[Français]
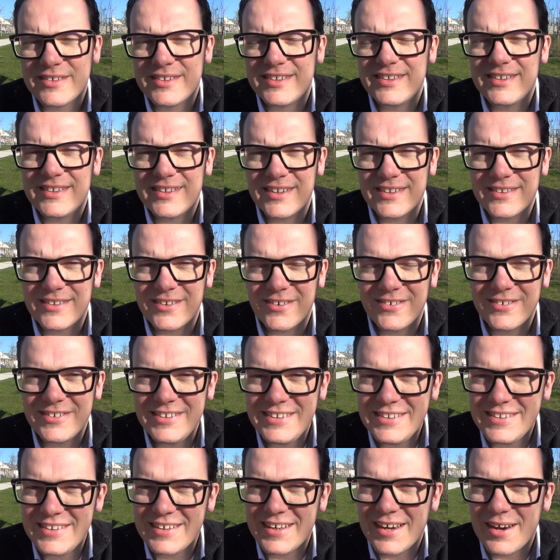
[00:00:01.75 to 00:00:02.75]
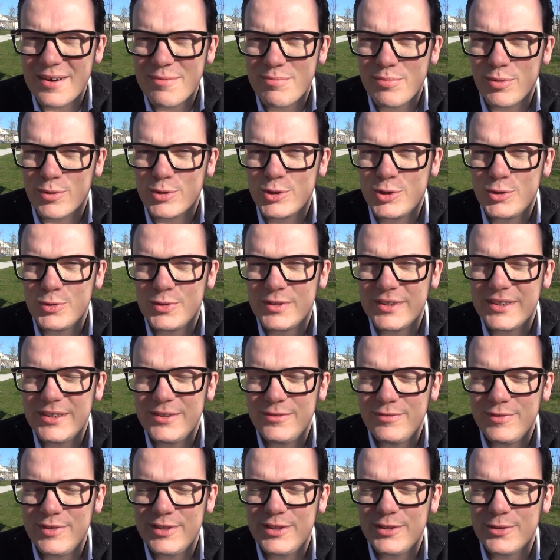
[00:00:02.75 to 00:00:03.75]
C'est un temps idéal pour shooter
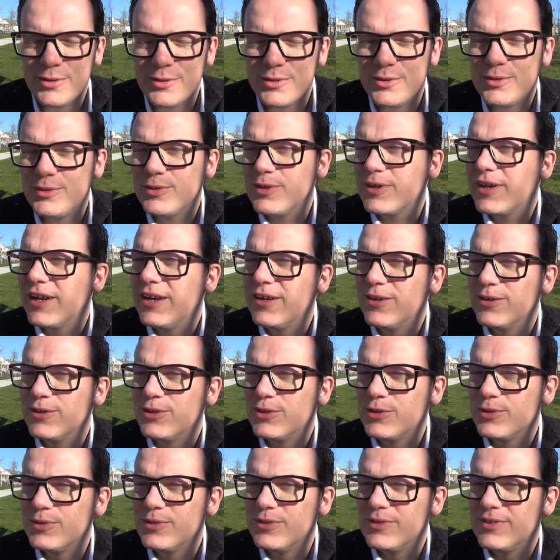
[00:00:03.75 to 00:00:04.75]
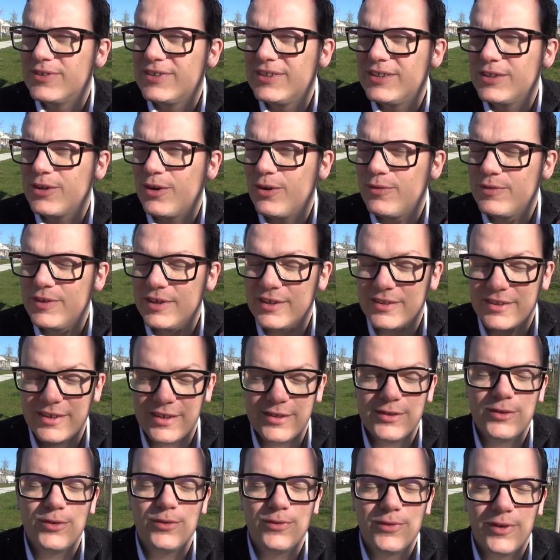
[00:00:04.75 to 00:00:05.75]
une vidéo sur quelque chose qui revient
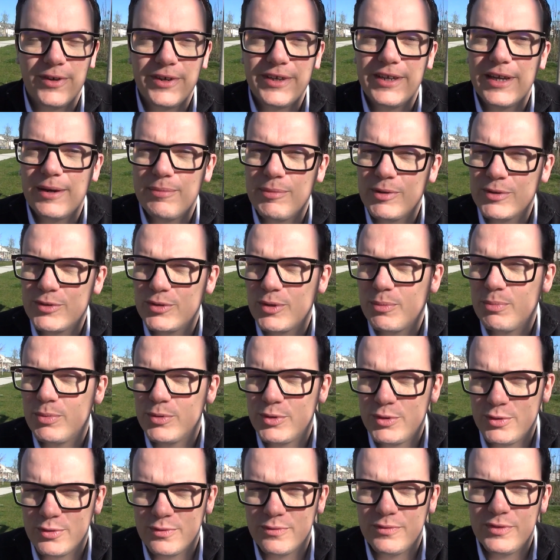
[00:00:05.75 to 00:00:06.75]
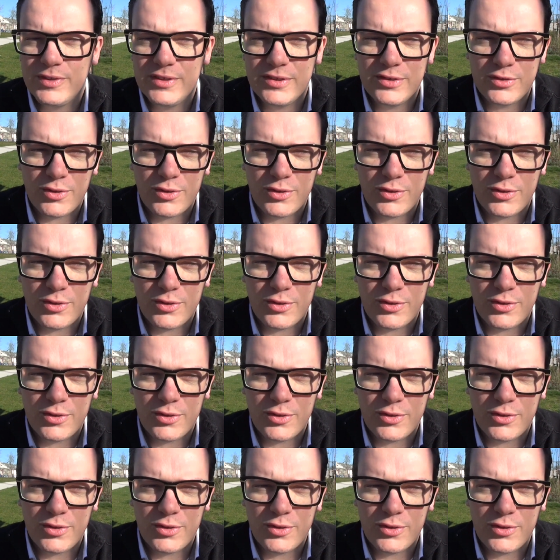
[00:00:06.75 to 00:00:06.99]
très souvent également sur Potion de Vie,